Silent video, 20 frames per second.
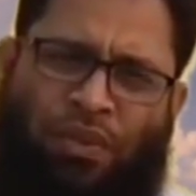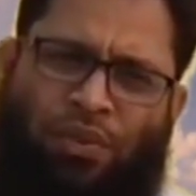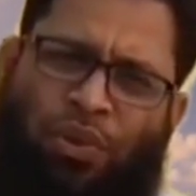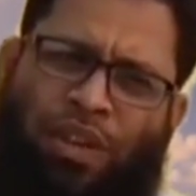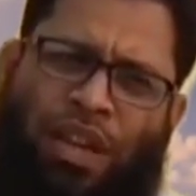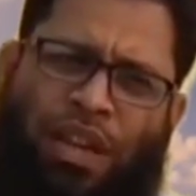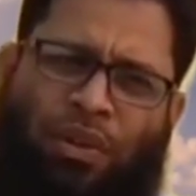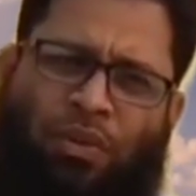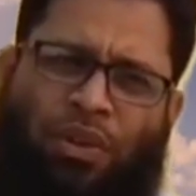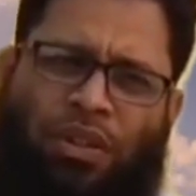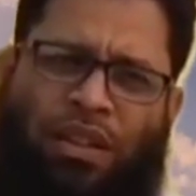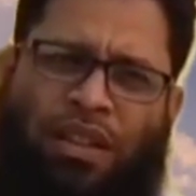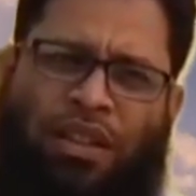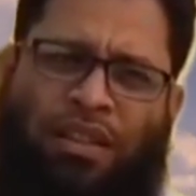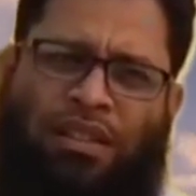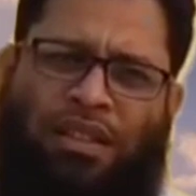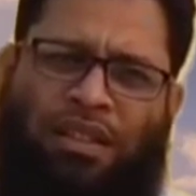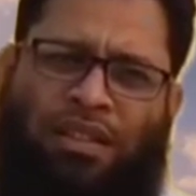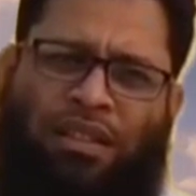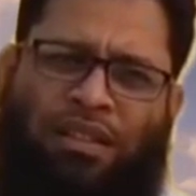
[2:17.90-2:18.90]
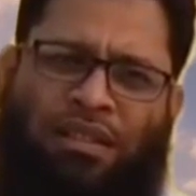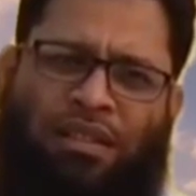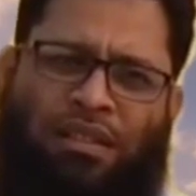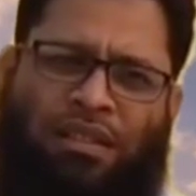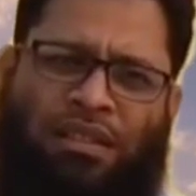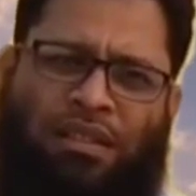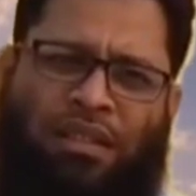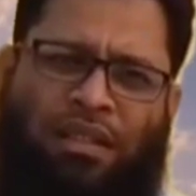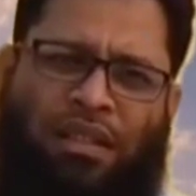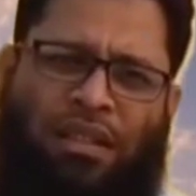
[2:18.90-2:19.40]
একটু খেয়াল করে দেখেছেন
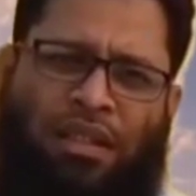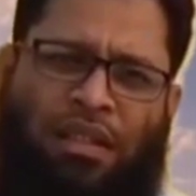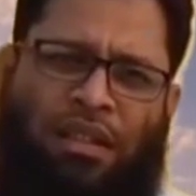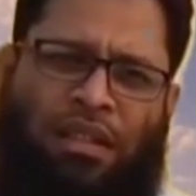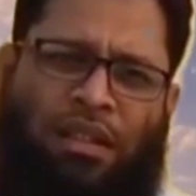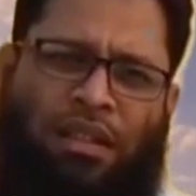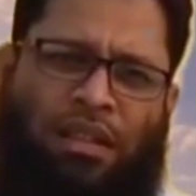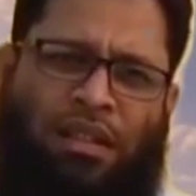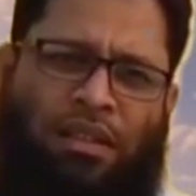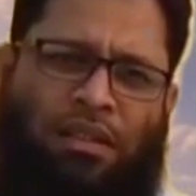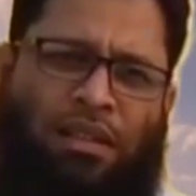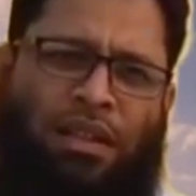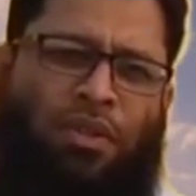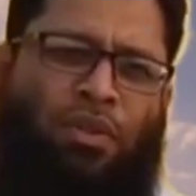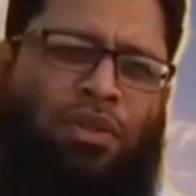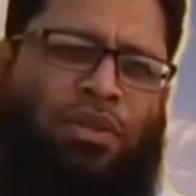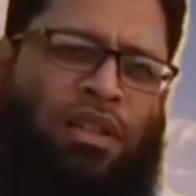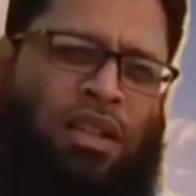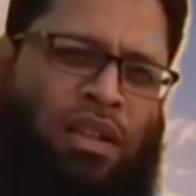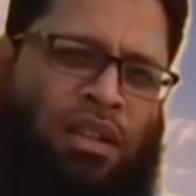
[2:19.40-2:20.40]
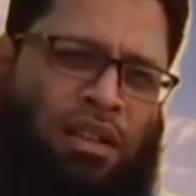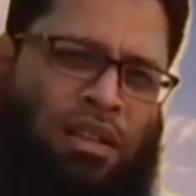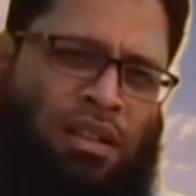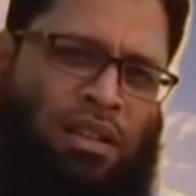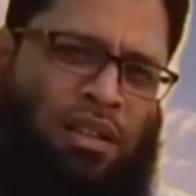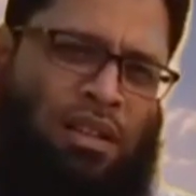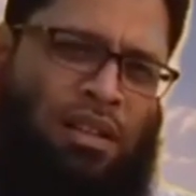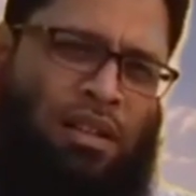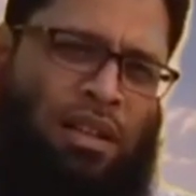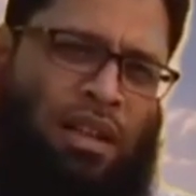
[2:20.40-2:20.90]
যে লোকটা
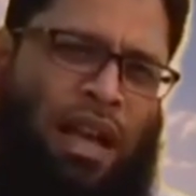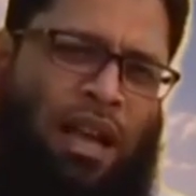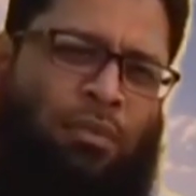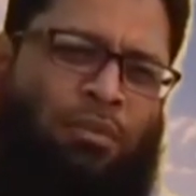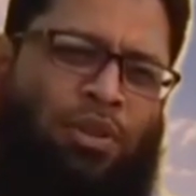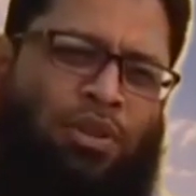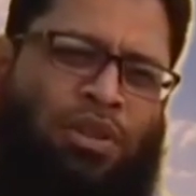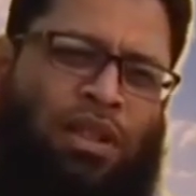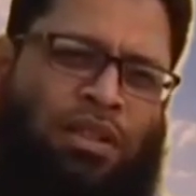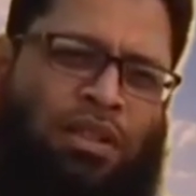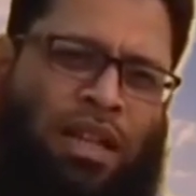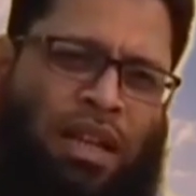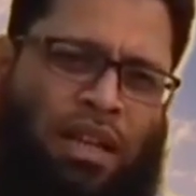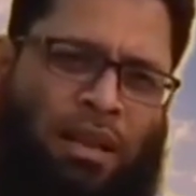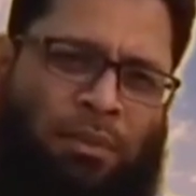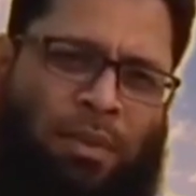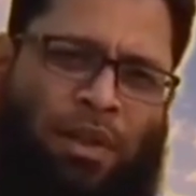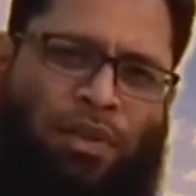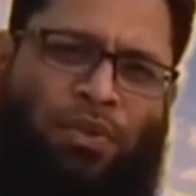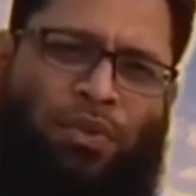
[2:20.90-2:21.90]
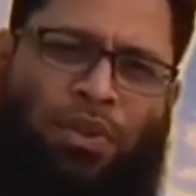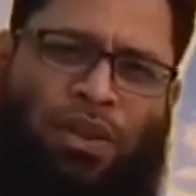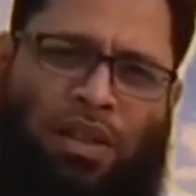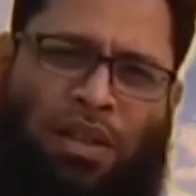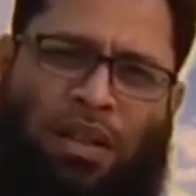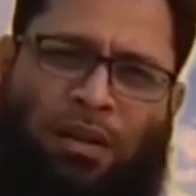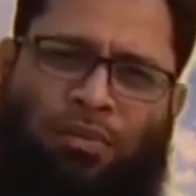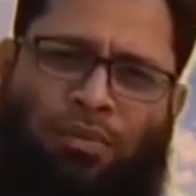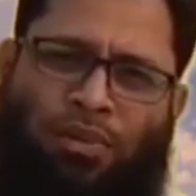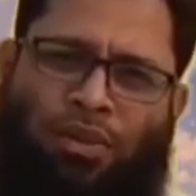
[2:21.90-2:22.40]
এক বস্তা চালে পাঁচশো
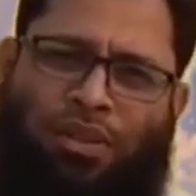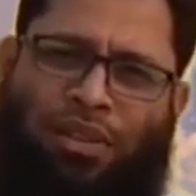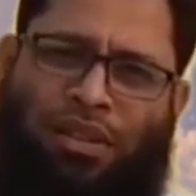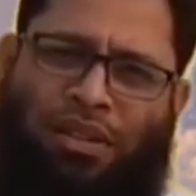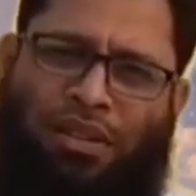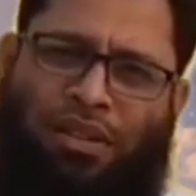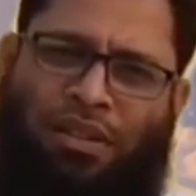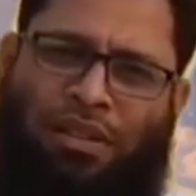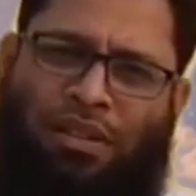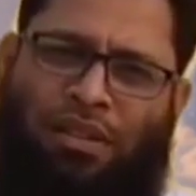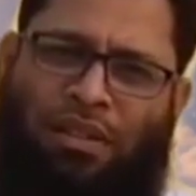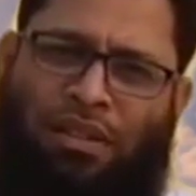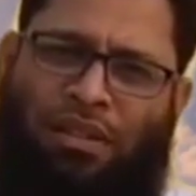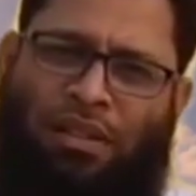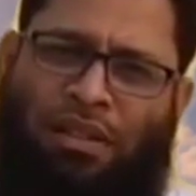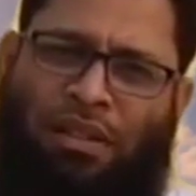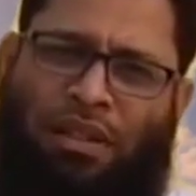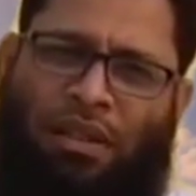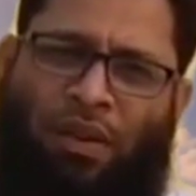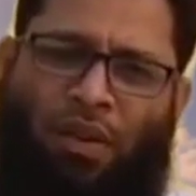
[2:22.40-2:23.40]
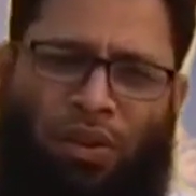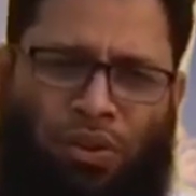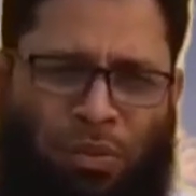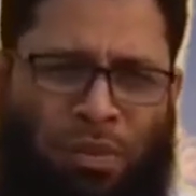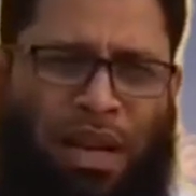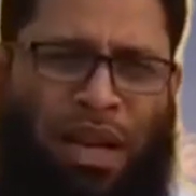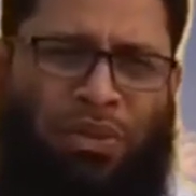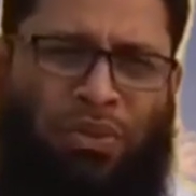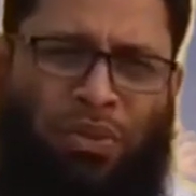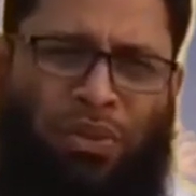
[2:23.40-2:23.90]
টাকা লাভ করছে
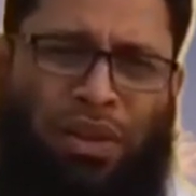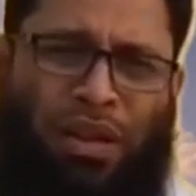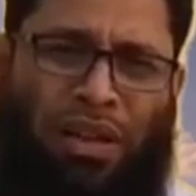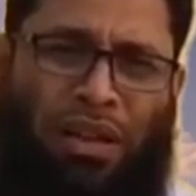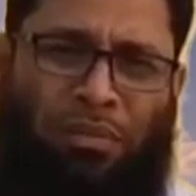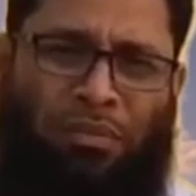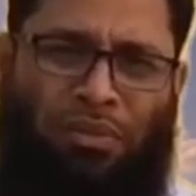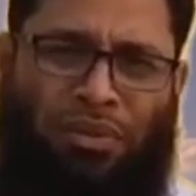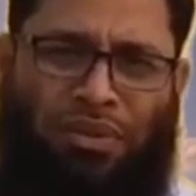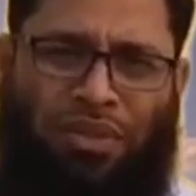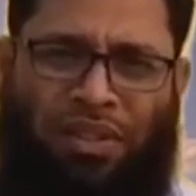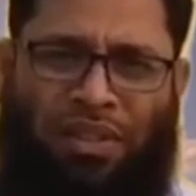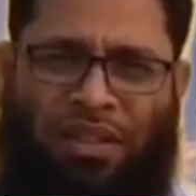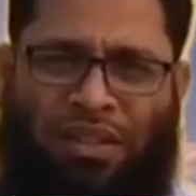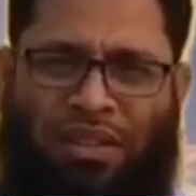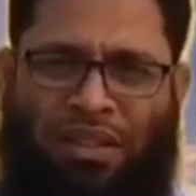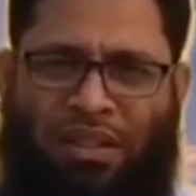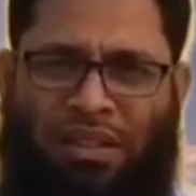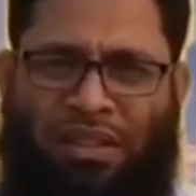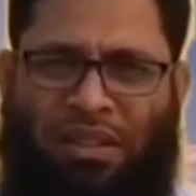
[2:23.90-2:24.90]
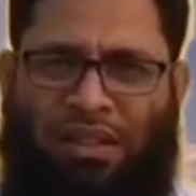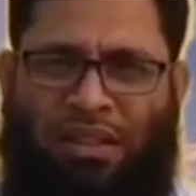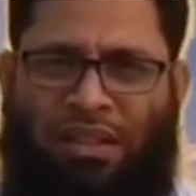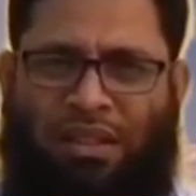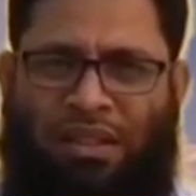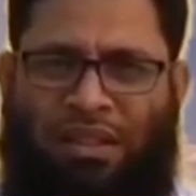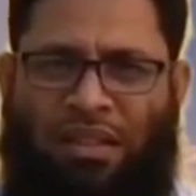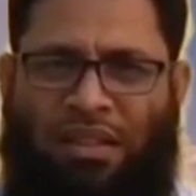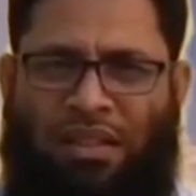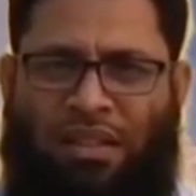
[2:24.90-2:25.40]
অথবা একশো টাকা লাভ করছে
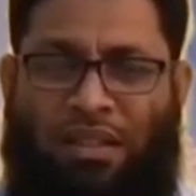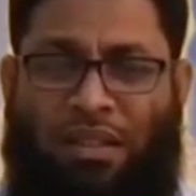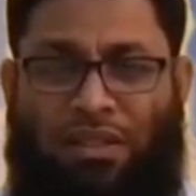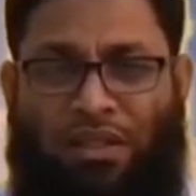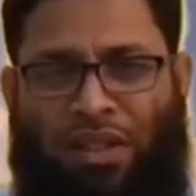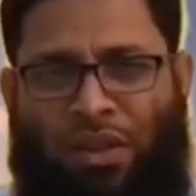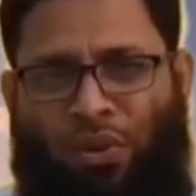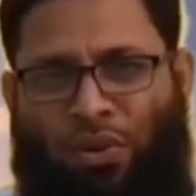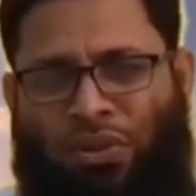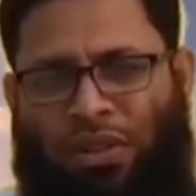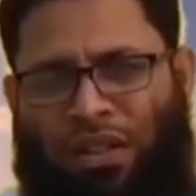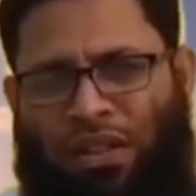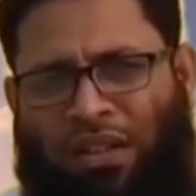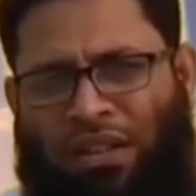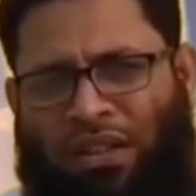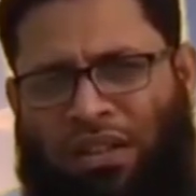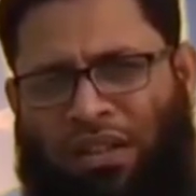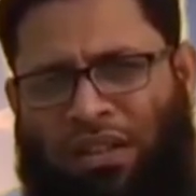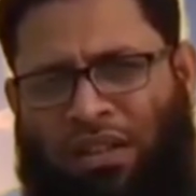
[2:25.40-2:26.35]
সে লোকটা